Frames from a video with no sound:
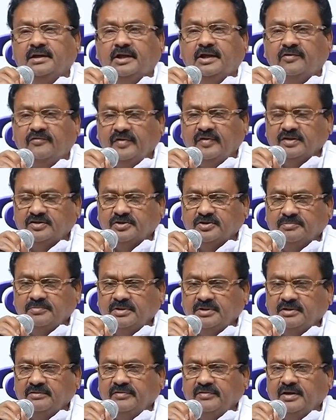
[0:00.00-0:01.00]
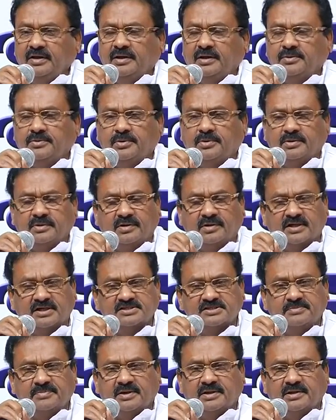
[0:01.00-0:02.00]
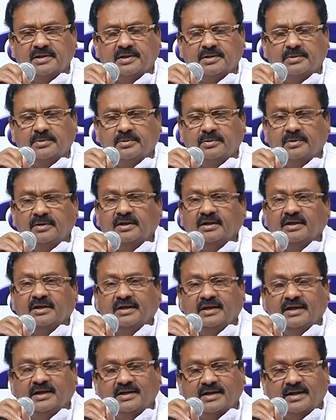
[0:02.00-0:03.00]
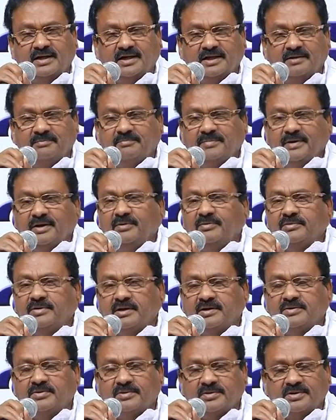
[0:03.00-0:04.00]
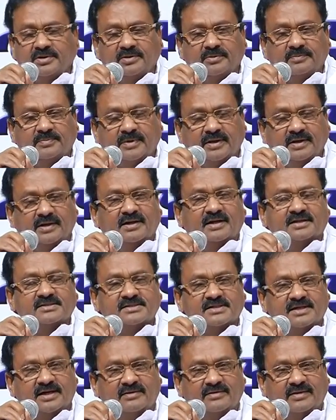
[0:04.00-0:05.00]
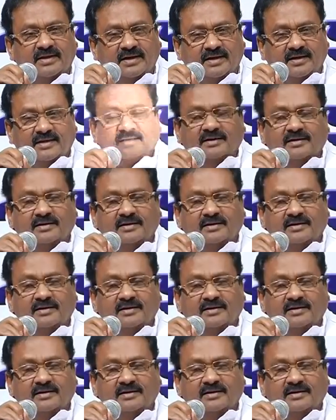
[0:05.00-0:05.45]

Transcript: ఇరవై తొమ్మిది వేల కోట్లు ఖర్చు పెట్టినారు ఇంకా డెబ్బై ఒక్క కోటి రూపాయలు ఖర్చు కావాలా